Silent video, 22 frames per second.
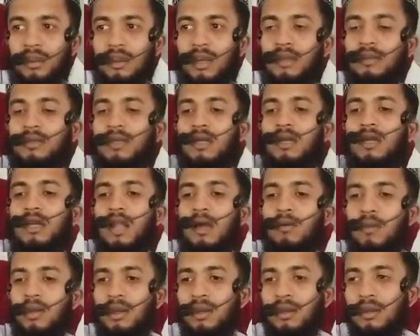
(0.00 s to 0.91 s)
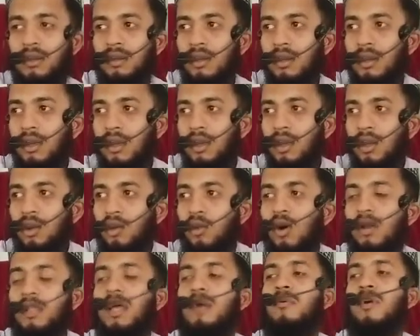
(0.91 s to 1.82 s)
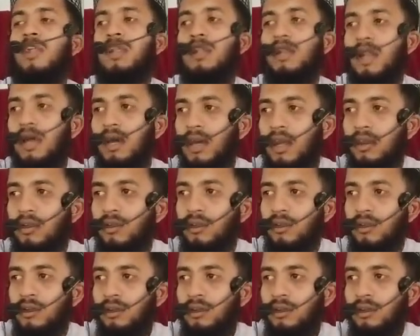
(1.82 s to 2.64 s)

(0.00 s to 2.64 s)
নাস্তিক কিনা বলেন কথা বলেন না কেন